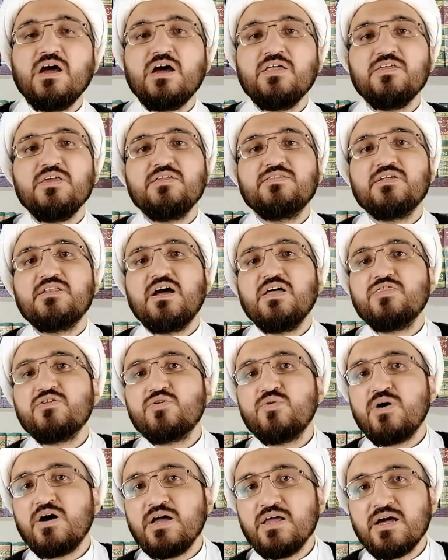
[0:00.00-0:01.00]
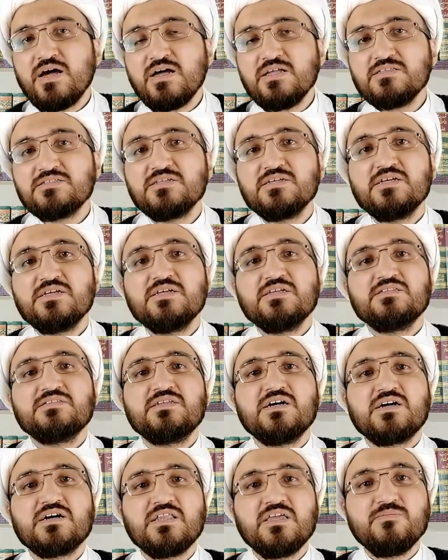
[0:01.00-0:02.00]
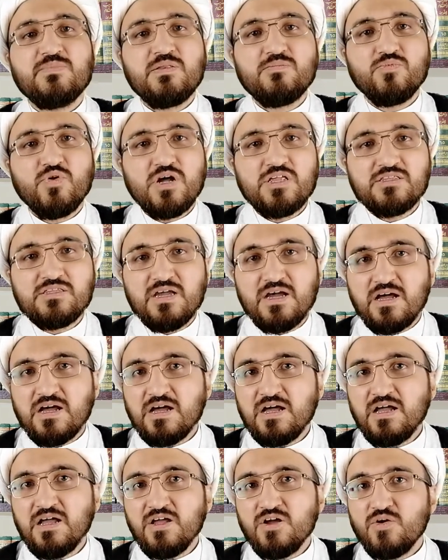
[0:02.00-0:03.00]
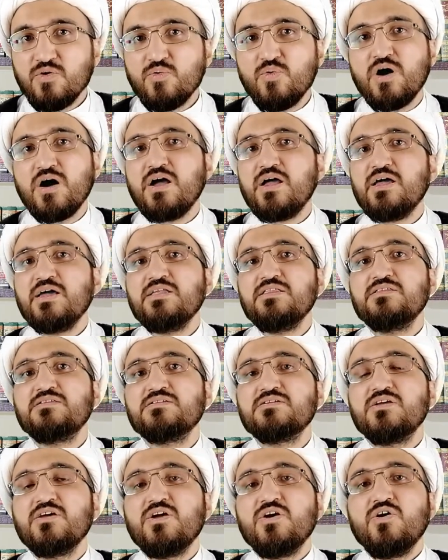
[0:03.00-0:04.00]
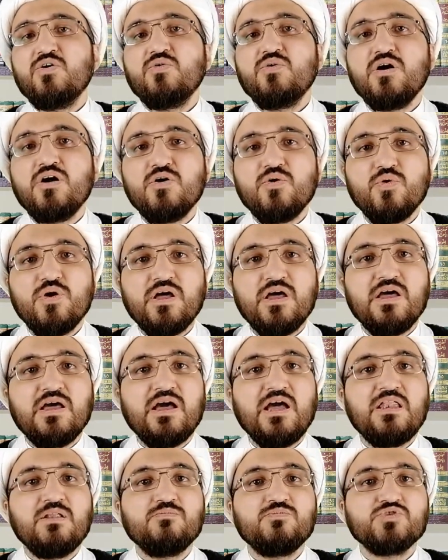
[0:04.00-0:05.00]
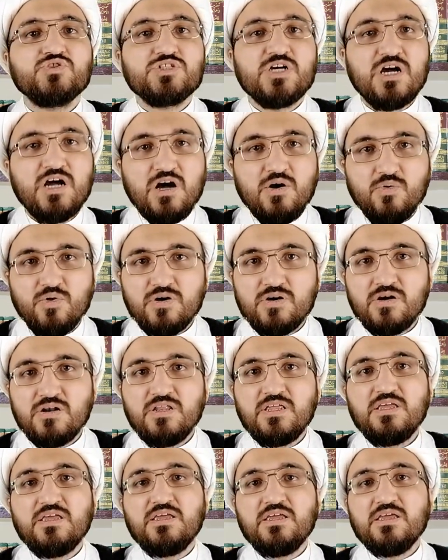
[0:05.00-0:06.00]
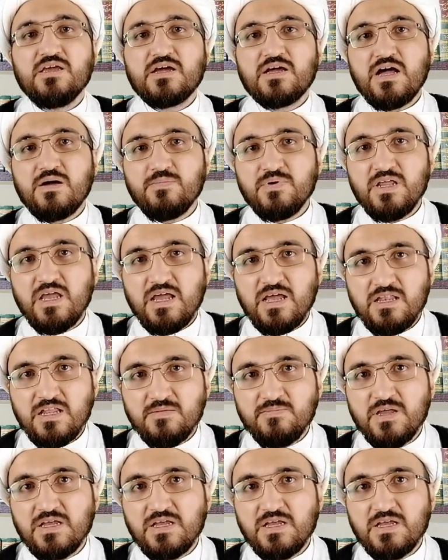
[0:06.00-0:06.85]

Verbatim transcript: هذه ثلاث روايات تقريبا مؤداها واحد وهو المجاور لقبر أهل